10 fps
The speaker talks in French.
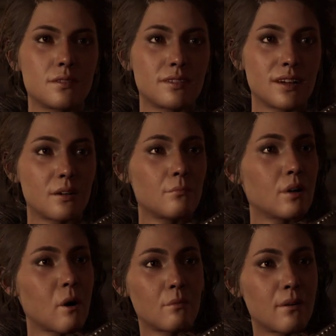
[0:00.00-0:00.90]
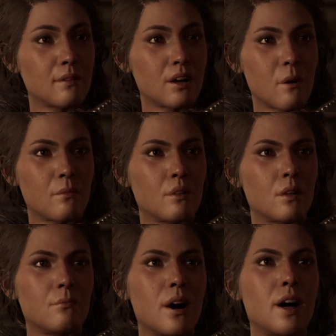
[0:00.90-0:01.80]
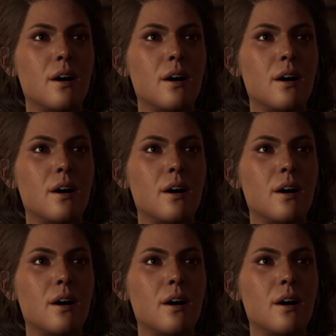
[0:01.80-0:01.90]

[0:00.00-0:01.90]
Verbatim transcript: Si je n'avais pas vu le bâton à